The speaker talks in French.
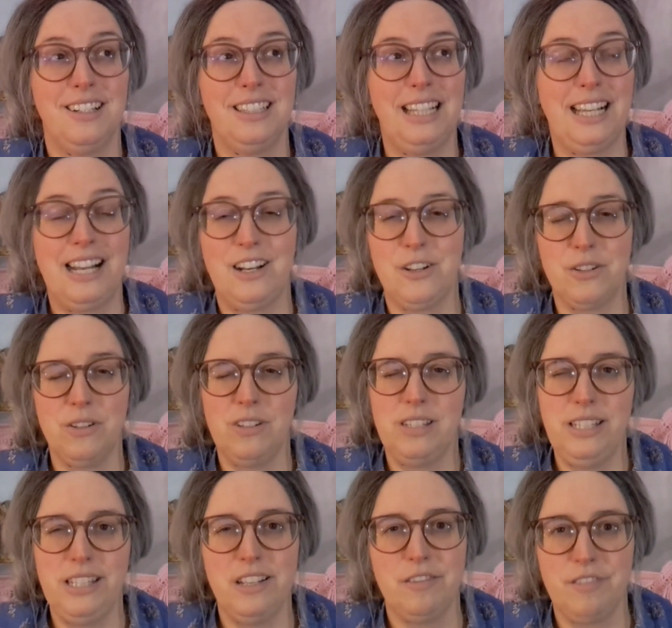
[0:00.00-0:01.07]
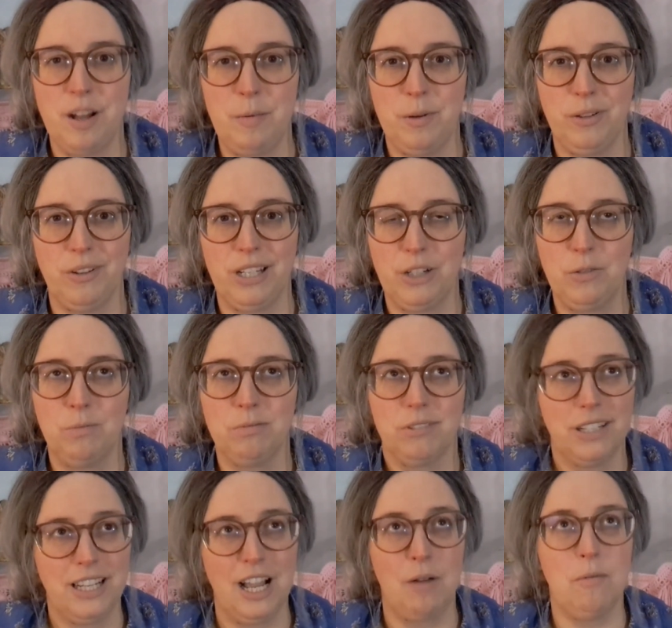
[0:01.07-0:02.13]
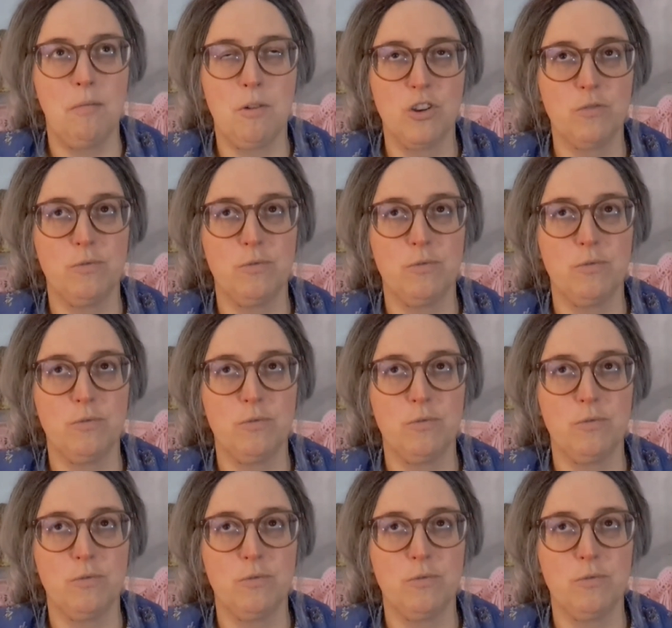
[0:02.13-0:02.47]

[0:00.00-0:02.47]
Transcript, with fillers: Il y a quelque chose d'ineffable dans les coupes. Et à un moment,